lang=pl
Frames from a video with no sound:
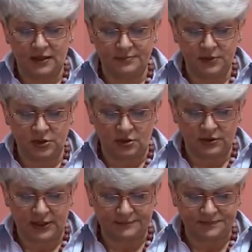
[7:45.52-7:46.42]

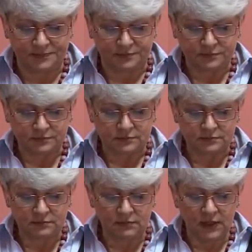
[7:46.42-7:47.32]
minione.
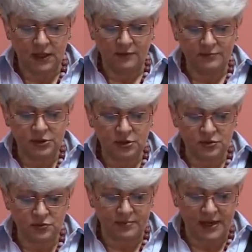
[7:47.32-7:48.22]
W
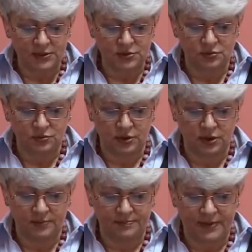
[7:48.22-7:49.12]
miesiącu marcu
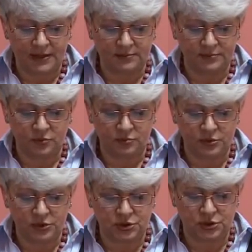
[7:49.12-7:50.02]
y, pan
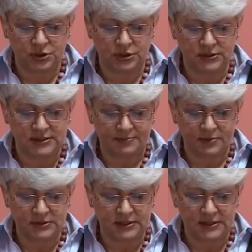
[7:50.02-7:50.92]
burmistrz y,
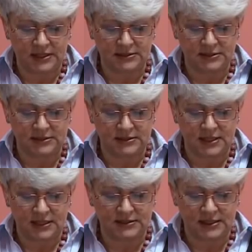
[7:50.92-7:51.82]
zapozna nas z
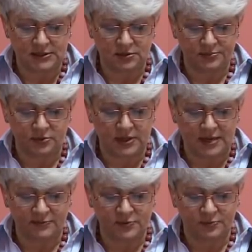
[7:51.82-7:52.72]
realizacją
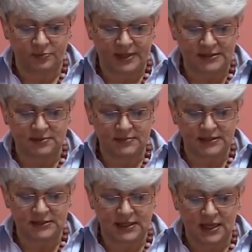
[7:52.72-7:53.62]
programu współpracy
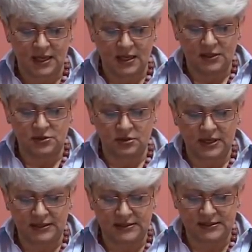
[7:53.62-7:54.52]
miasta z
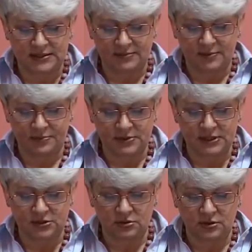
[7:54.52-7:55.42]
organizacjami
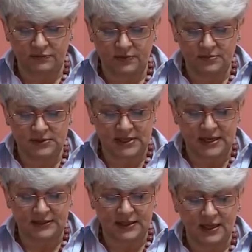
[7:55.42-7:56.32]
pozarządowymi za
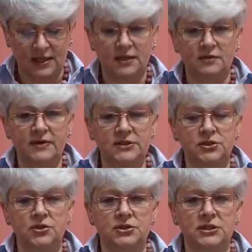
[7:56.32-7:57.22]
lata
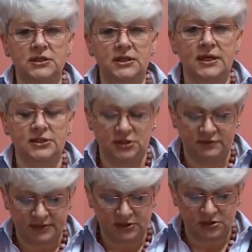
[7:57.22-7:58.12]

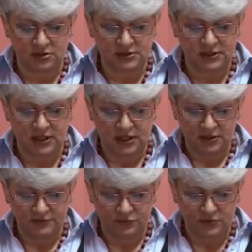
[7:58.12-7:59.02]

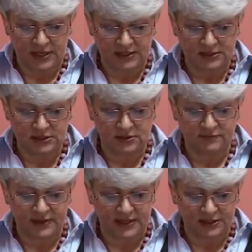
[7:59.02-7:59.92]

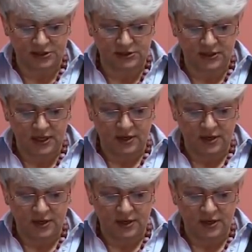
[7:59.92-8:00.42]
2011-2012.